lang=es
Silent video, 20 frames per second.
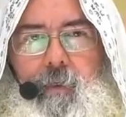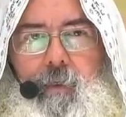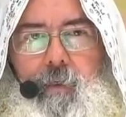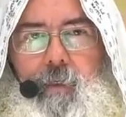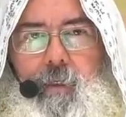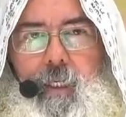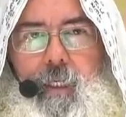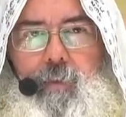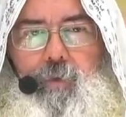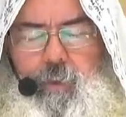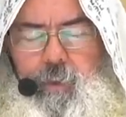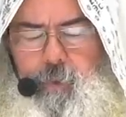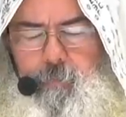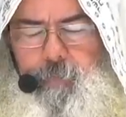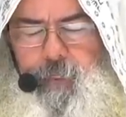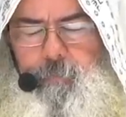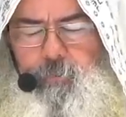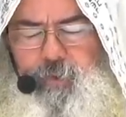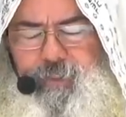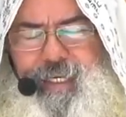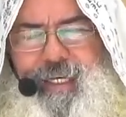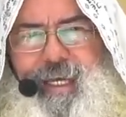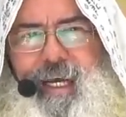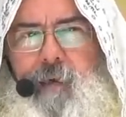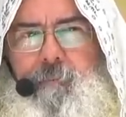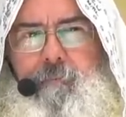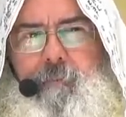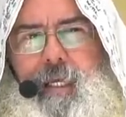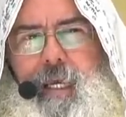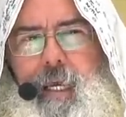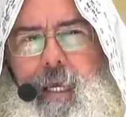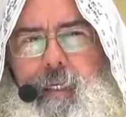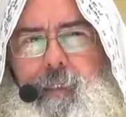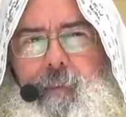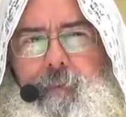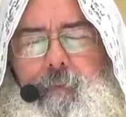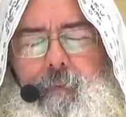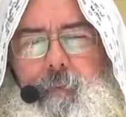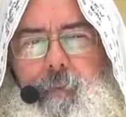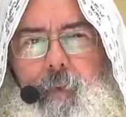Entonces vamos a cambiar
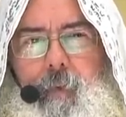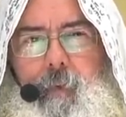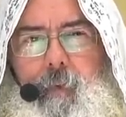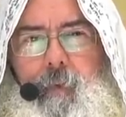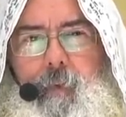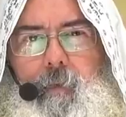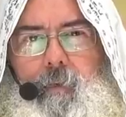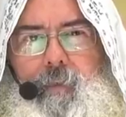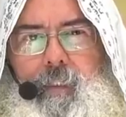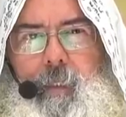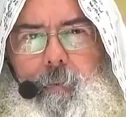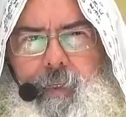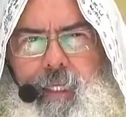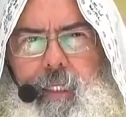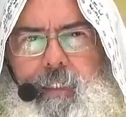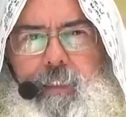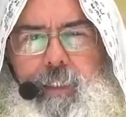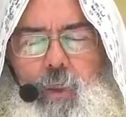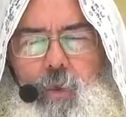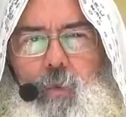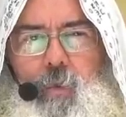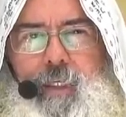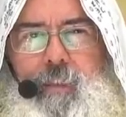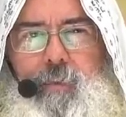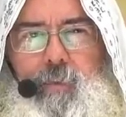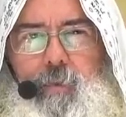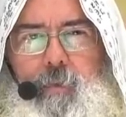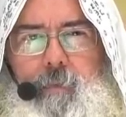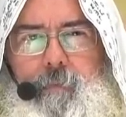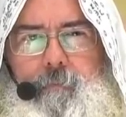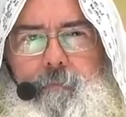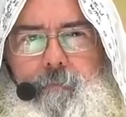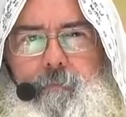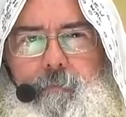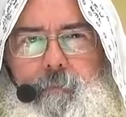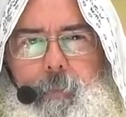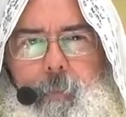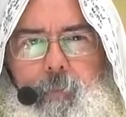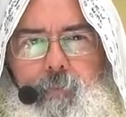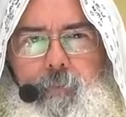de veras de corazón,
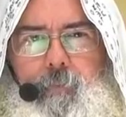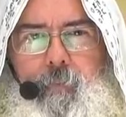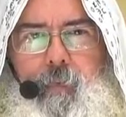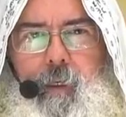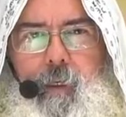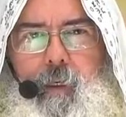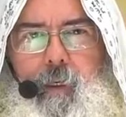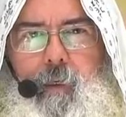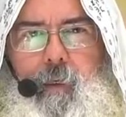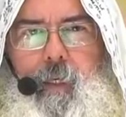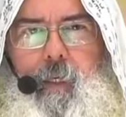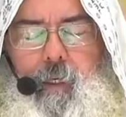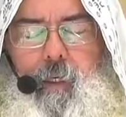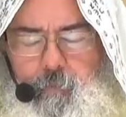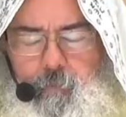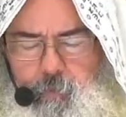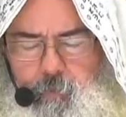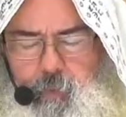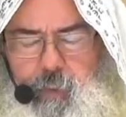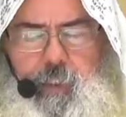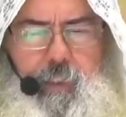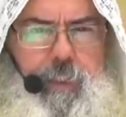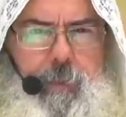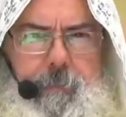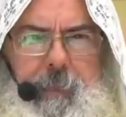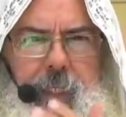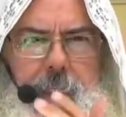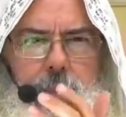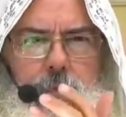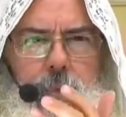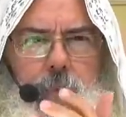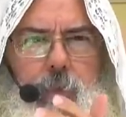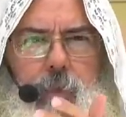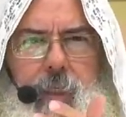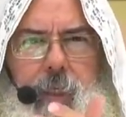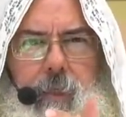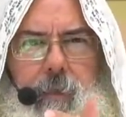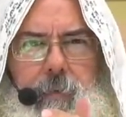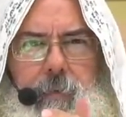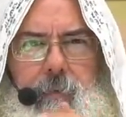en espíritu,
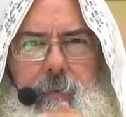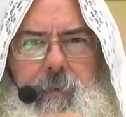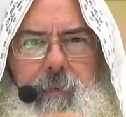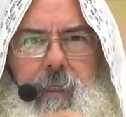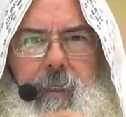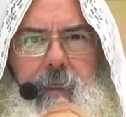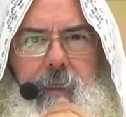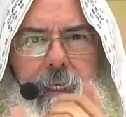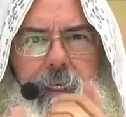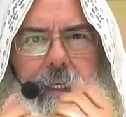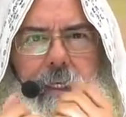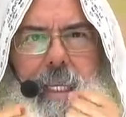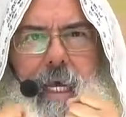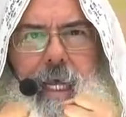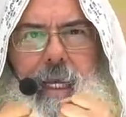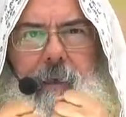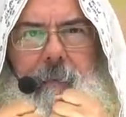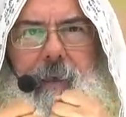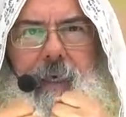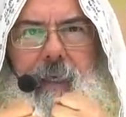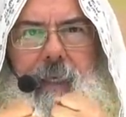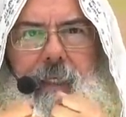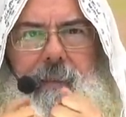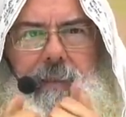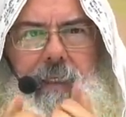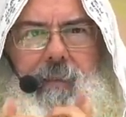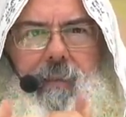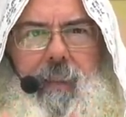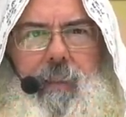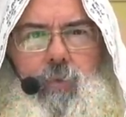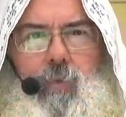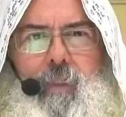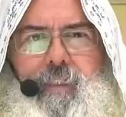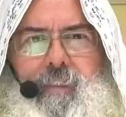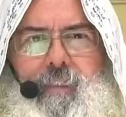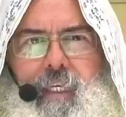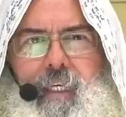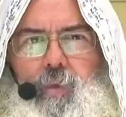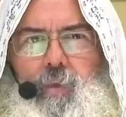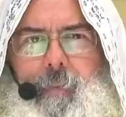lógico, en alma, las
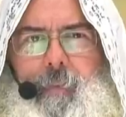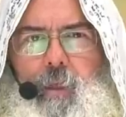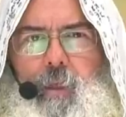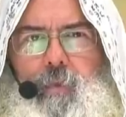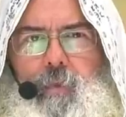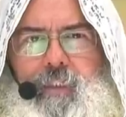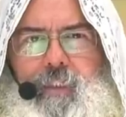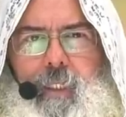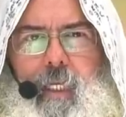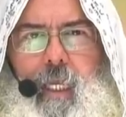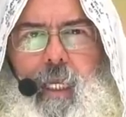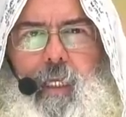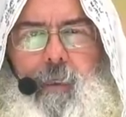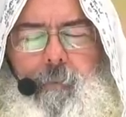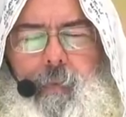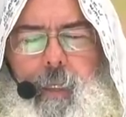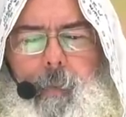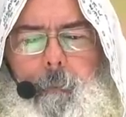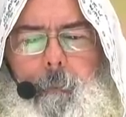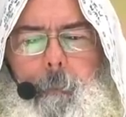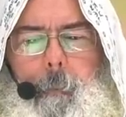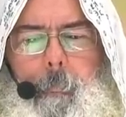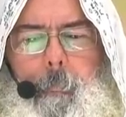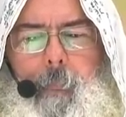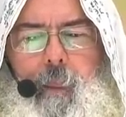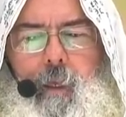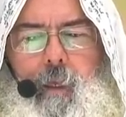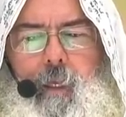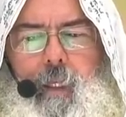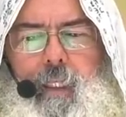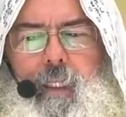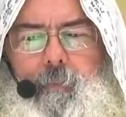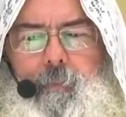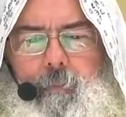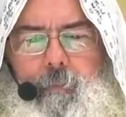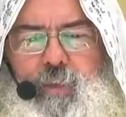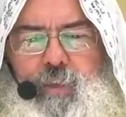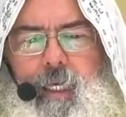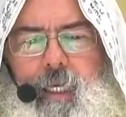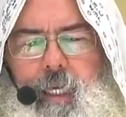actitudes que ha tomado nuestra alma, las
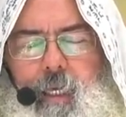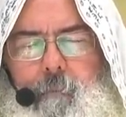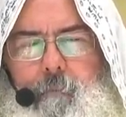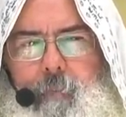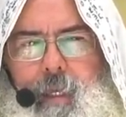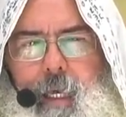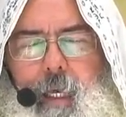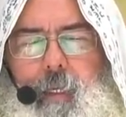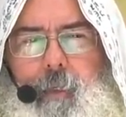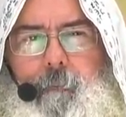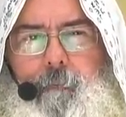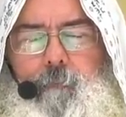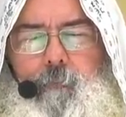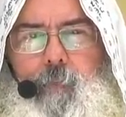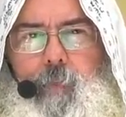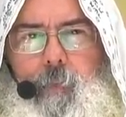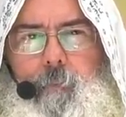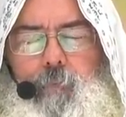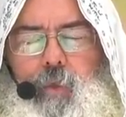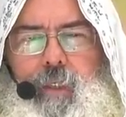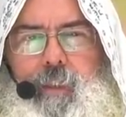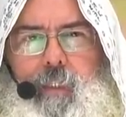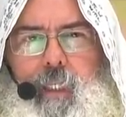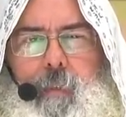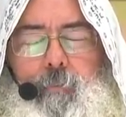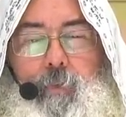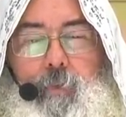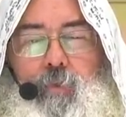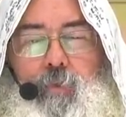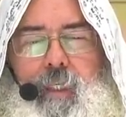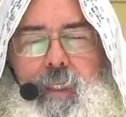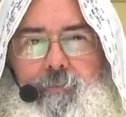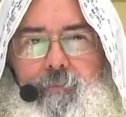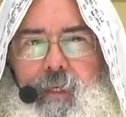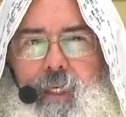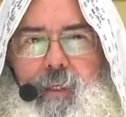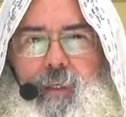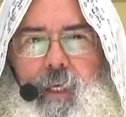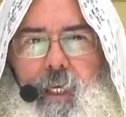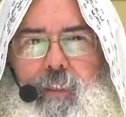vamos a cambiar porque tenemos mucha
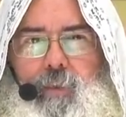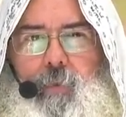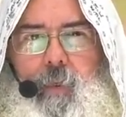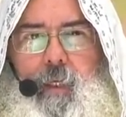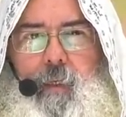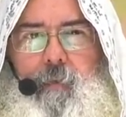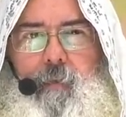fe en Yahshua.